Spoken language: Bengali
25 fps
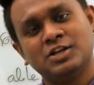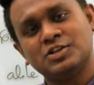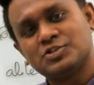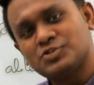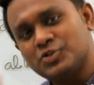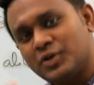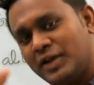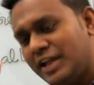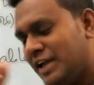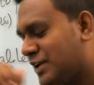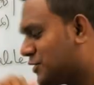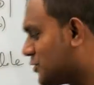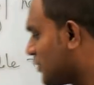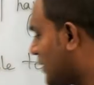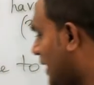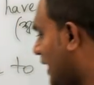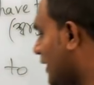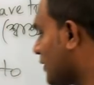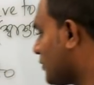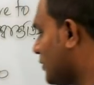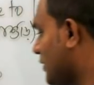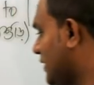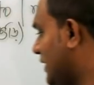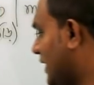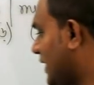সো একটু
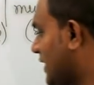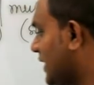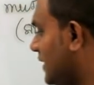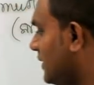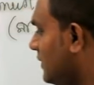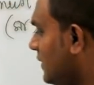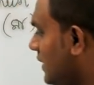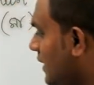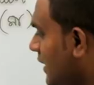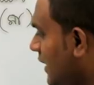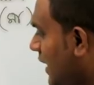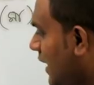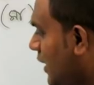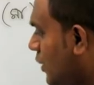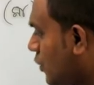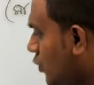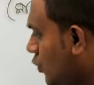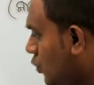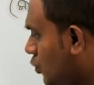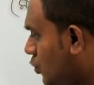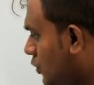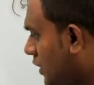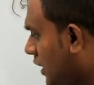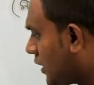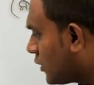খেয়াল করে দেখেন এই
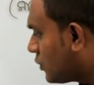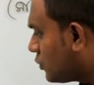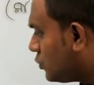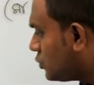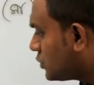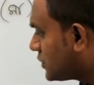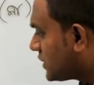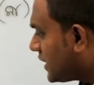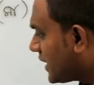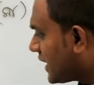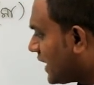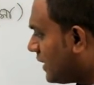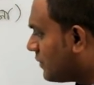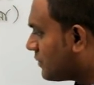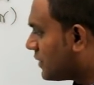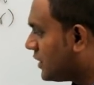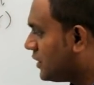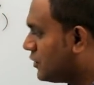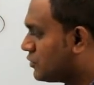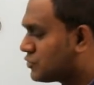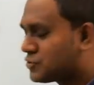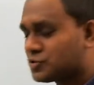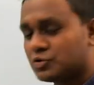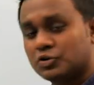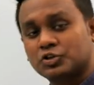উড আর কুটটাকে আমরা
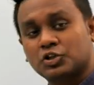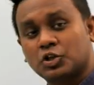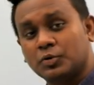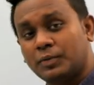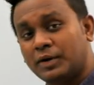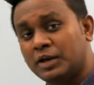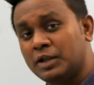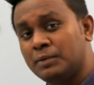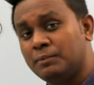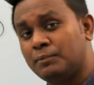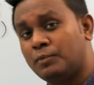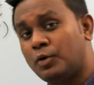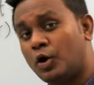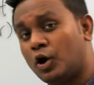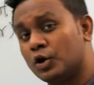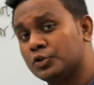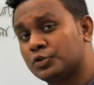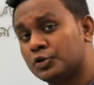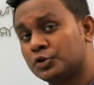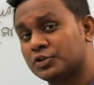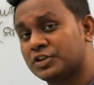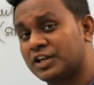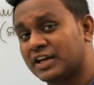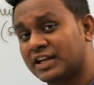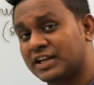ইউজ করতে পারি
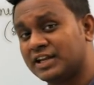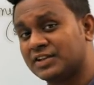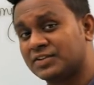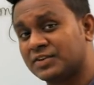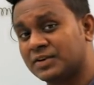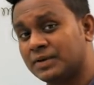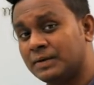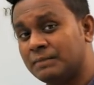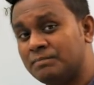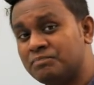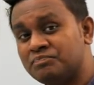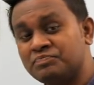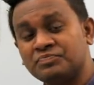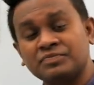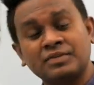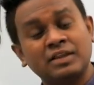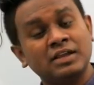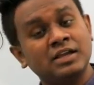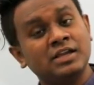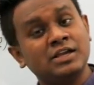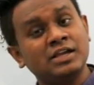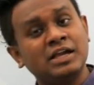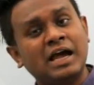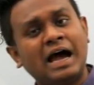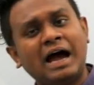ভদ্রতার ক্ষেত্রে
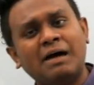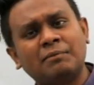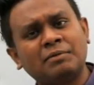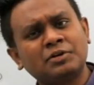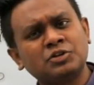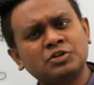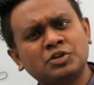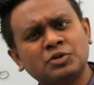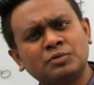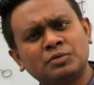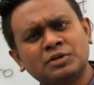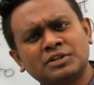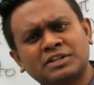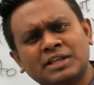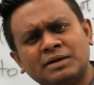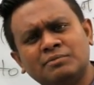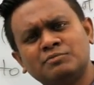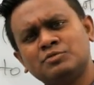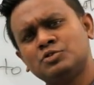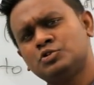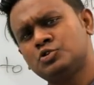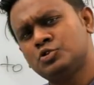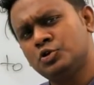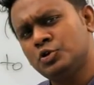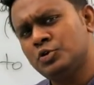আমরা যদি বলতাম
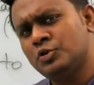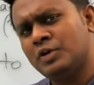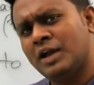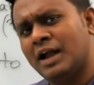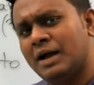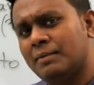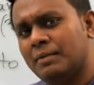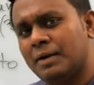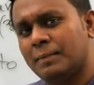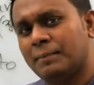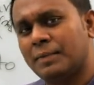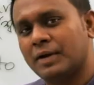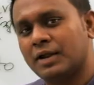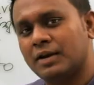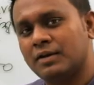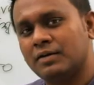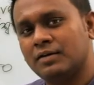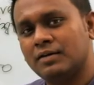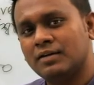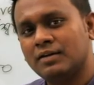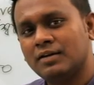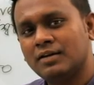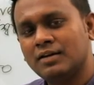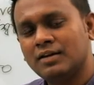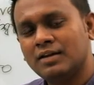ডু ইউ হ্যাভ আ পেন
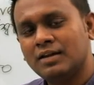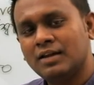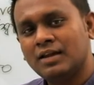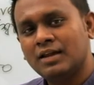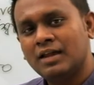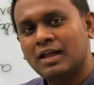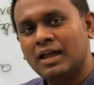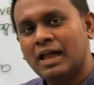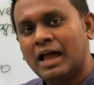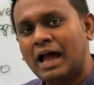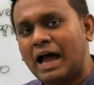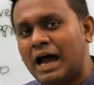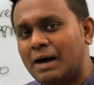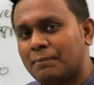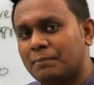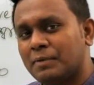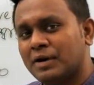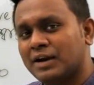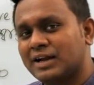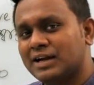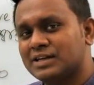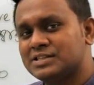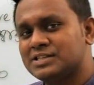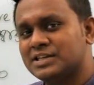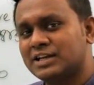
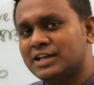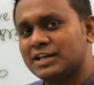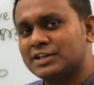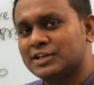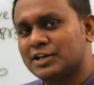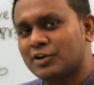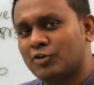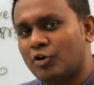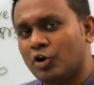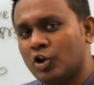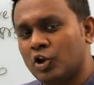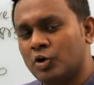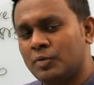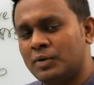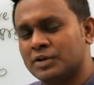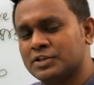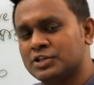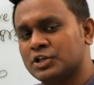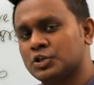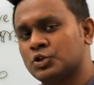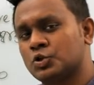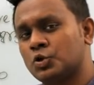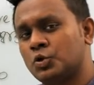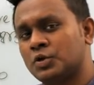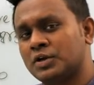আপনার কাছে কি একটা কলম
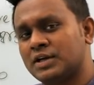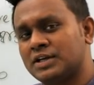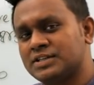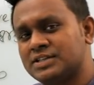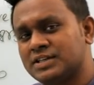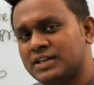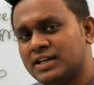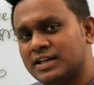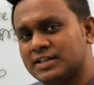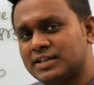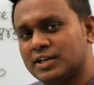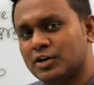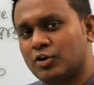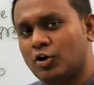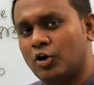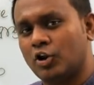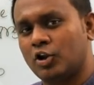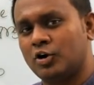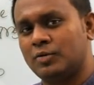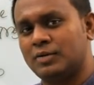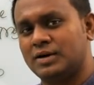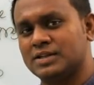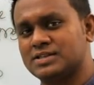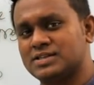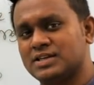আছে তোর কাছে কি একটা
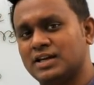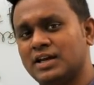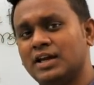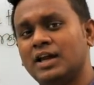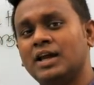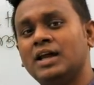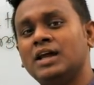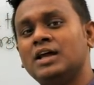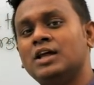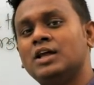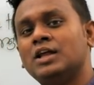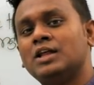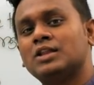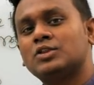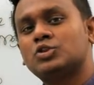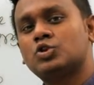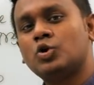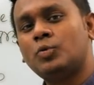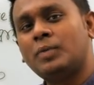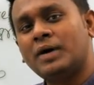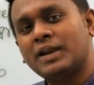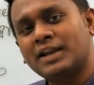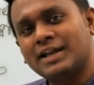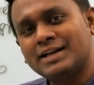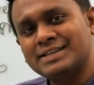কলম আছে
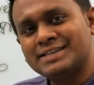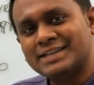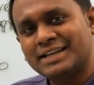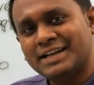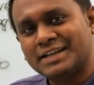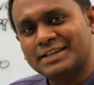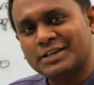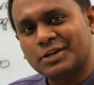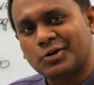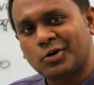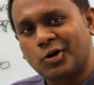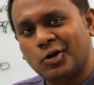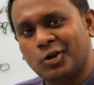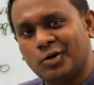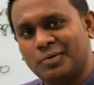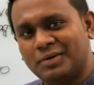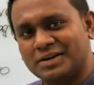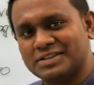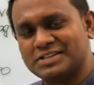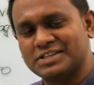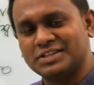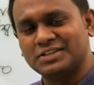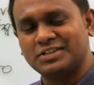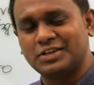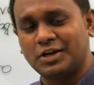তোমার কাছে কি একটা কলম
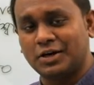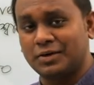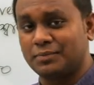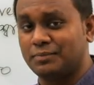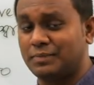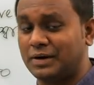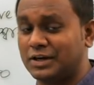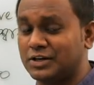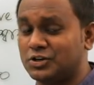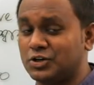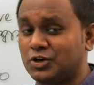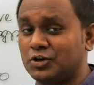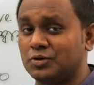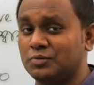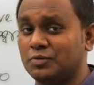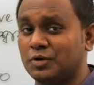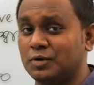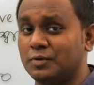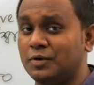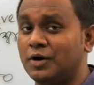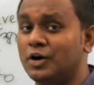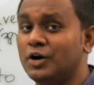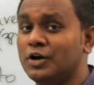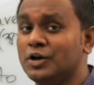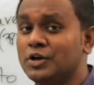আছে যা বাট যখন
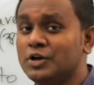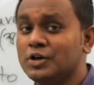বলবো